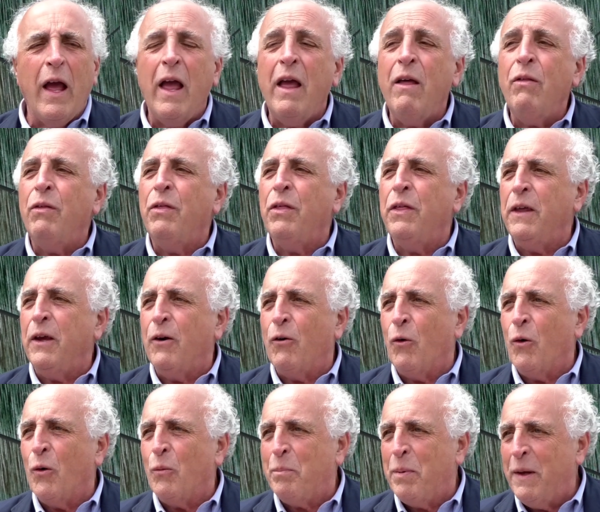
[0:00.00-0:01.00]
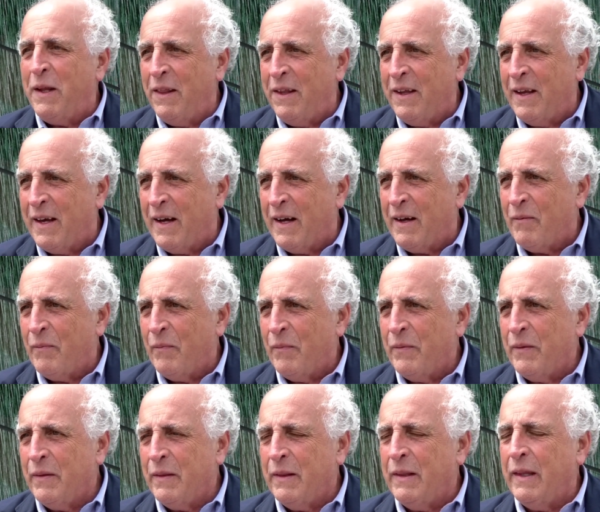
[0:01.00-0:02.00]
enciclopédica
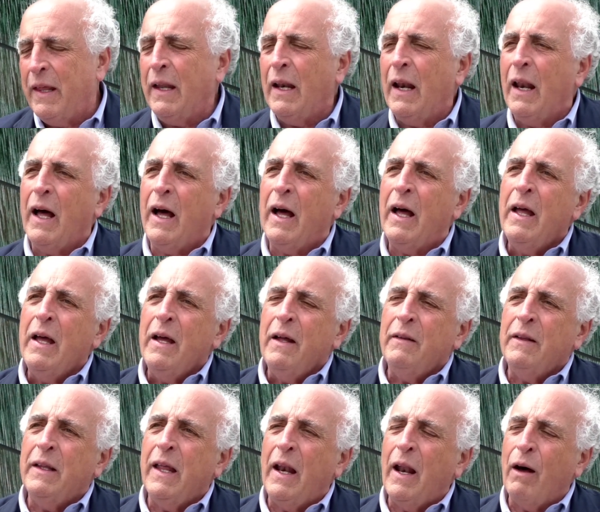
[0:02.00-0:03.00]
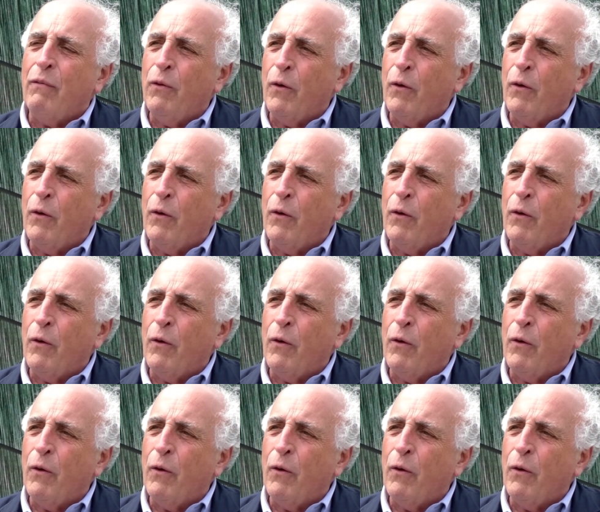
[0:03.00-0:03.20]
de la, de la